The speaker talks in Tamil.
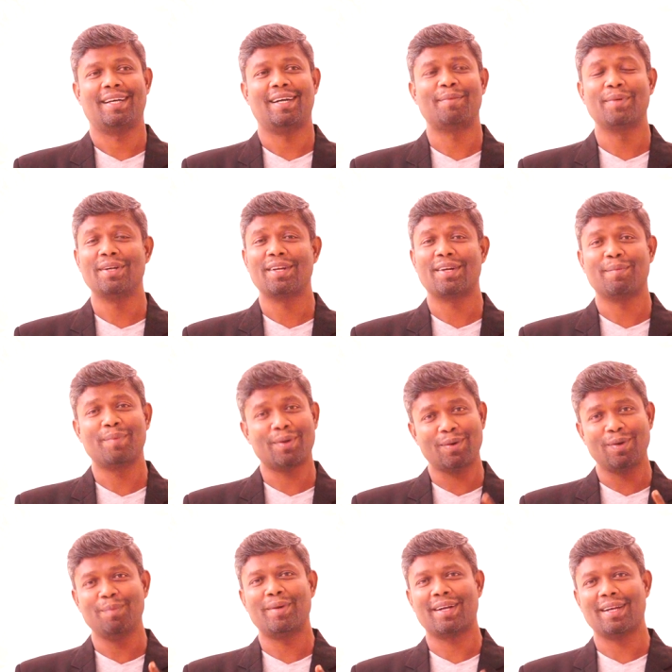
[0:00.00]
அப்படின்னு ரொம்ப
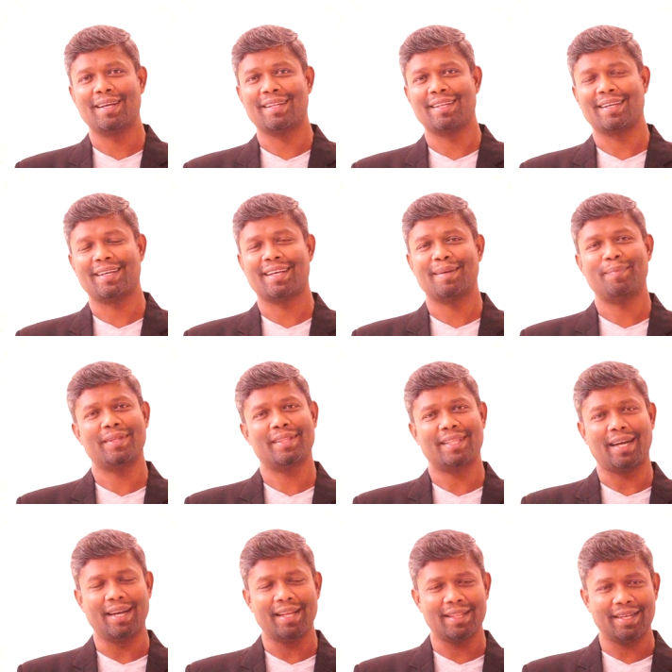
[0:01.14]
ரோல் மாடலாக இருந்தாங்க எங்கள் அப்பா
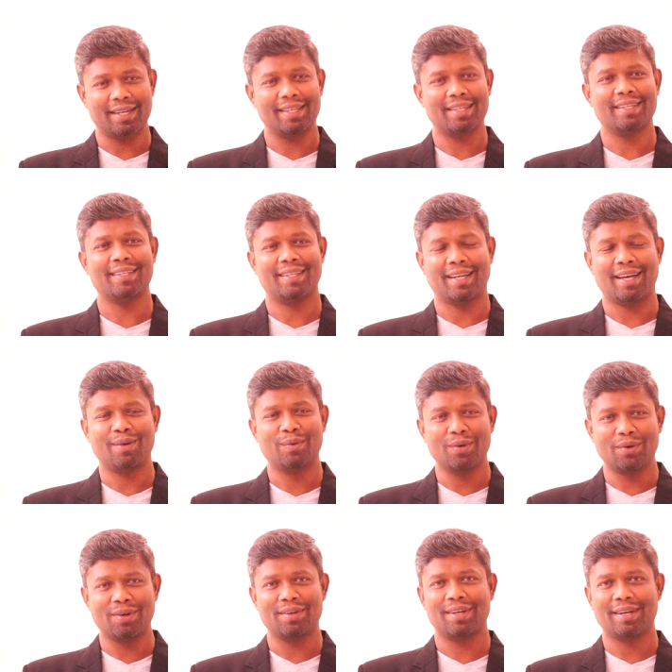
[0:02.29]
தன்னை தானே நான்
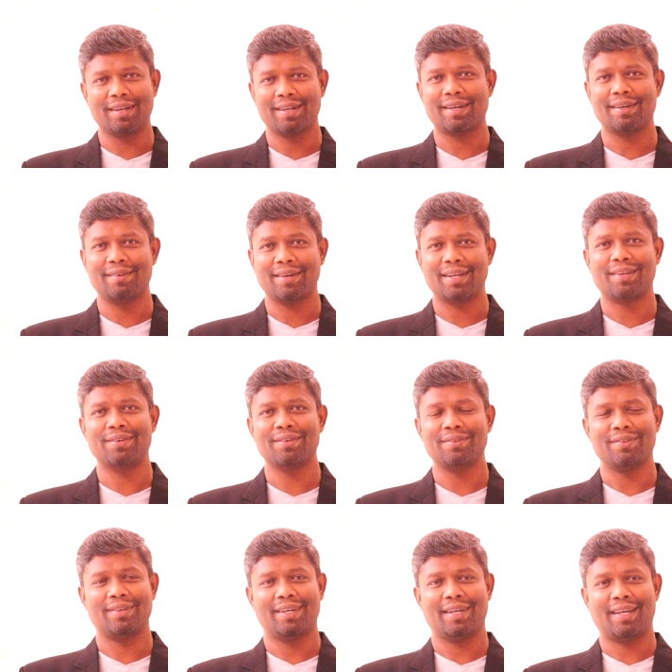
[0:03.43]
உயிரோடு இருக்கிற வரைக்கும்
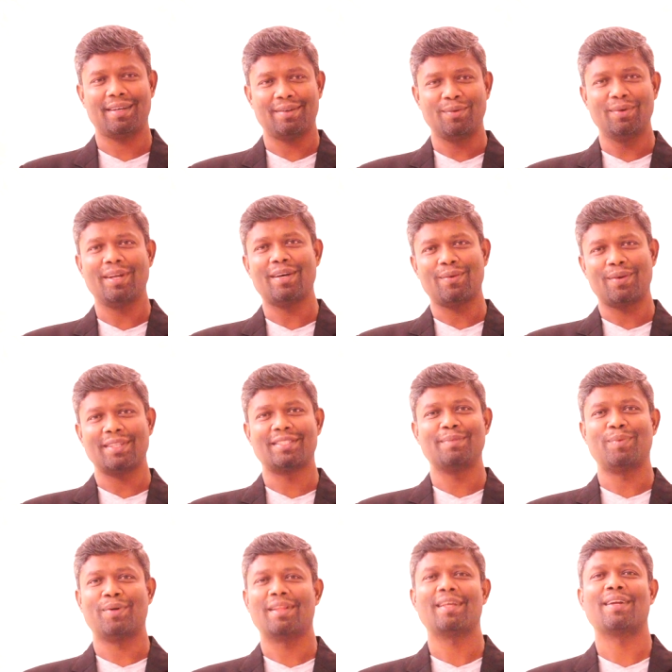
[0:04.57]
நான் உங்களுக்காக உழைச்சிட்டு
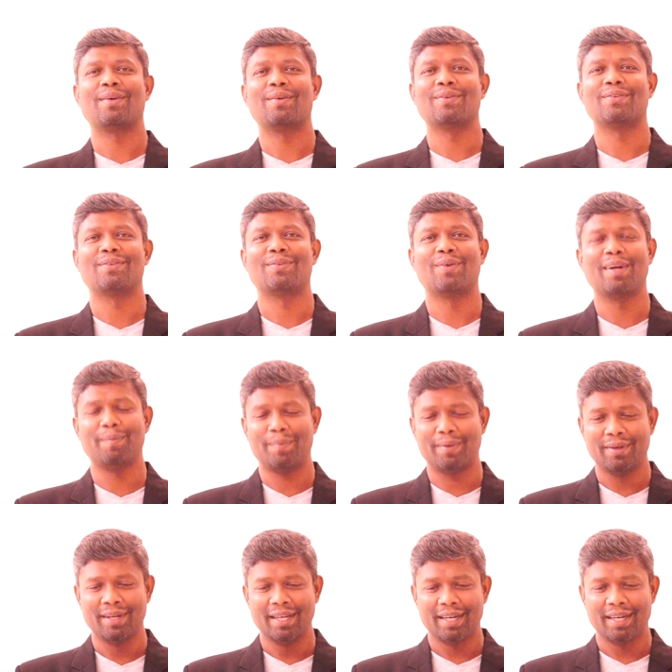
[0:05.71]
போனதாக இருக்கட்டும் உங்கள் அப்பா